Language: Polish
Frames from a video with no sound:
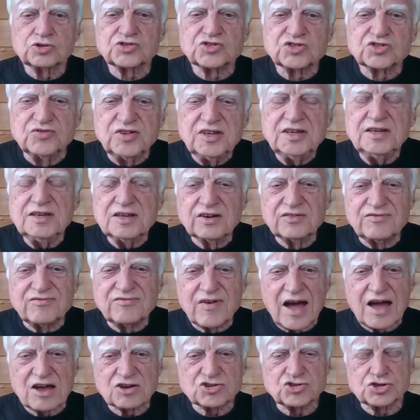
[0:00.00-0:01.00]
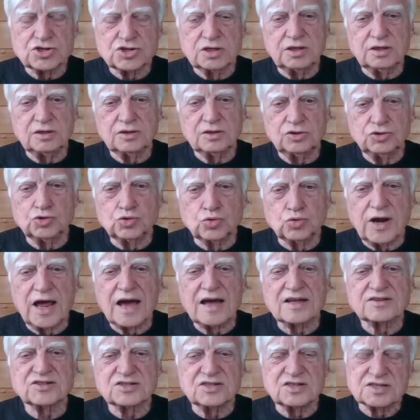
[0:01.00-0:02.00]
Potem, kiedy doszło do bitwy,
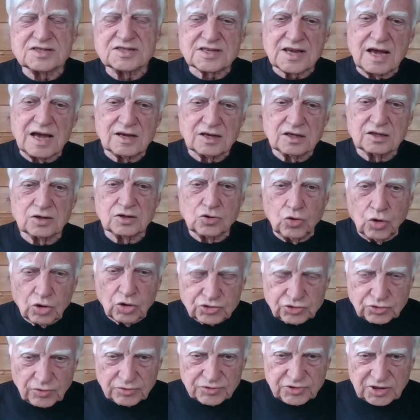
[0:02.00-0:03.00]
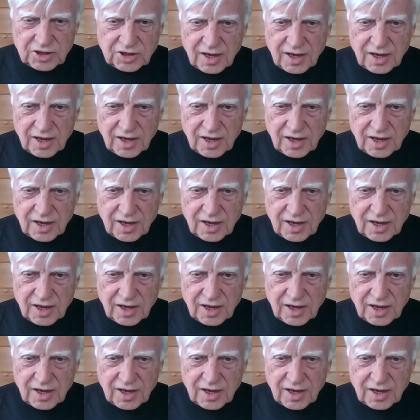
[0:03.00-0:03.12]
zginęli wszyscy ważni